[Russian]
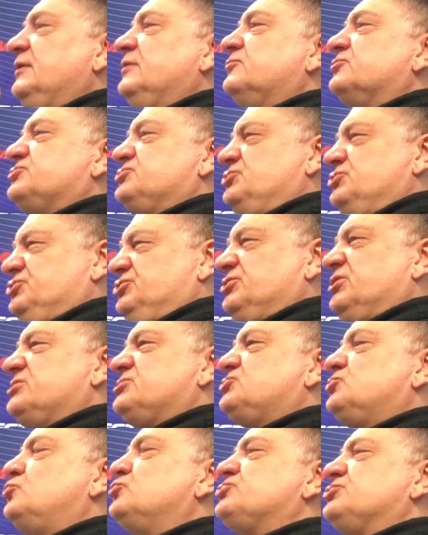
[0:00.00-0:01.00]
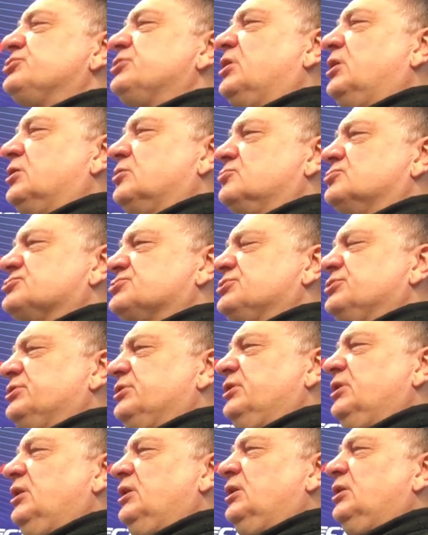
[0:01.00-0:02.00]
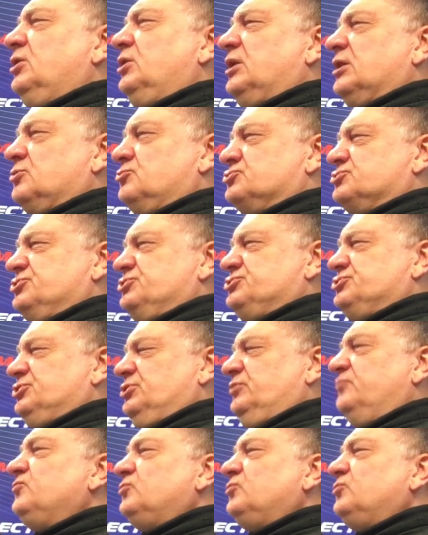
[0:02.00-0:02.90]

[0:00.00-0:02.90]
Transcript: вот сейчас очень хороший, хороший чай.